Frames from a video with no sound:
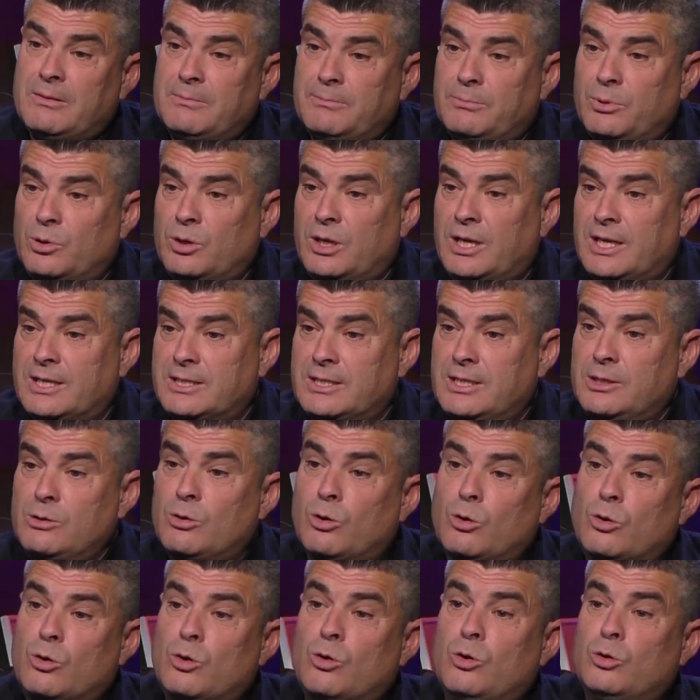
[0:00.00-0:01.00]
porque si yo
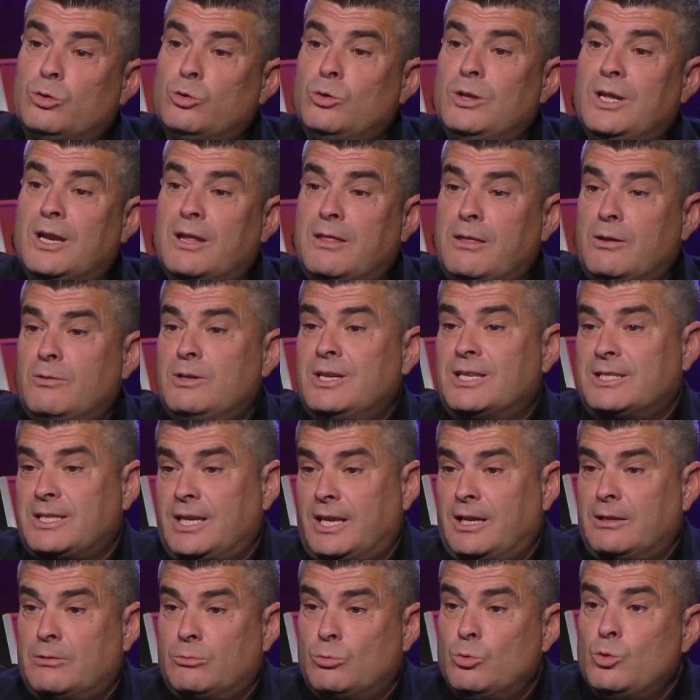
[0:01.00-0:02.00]
conozco tu dirección ya sé que
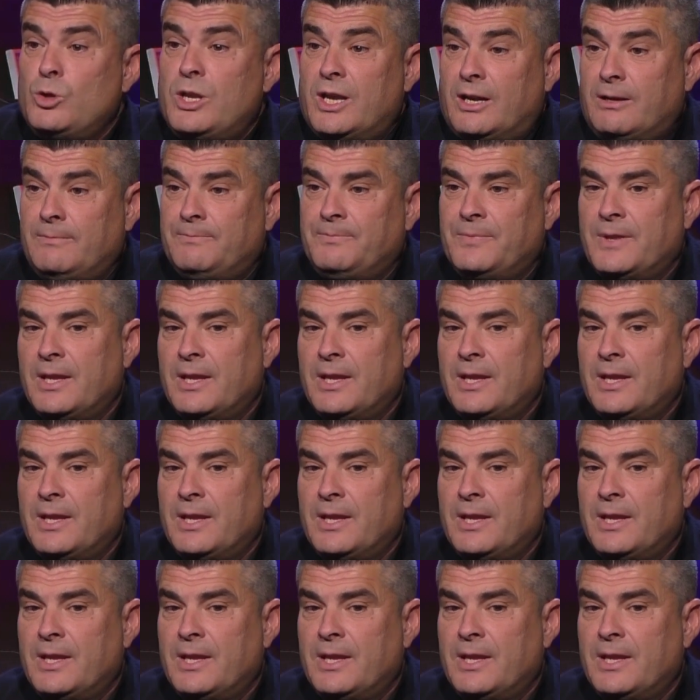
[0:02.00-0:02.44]
es tuya,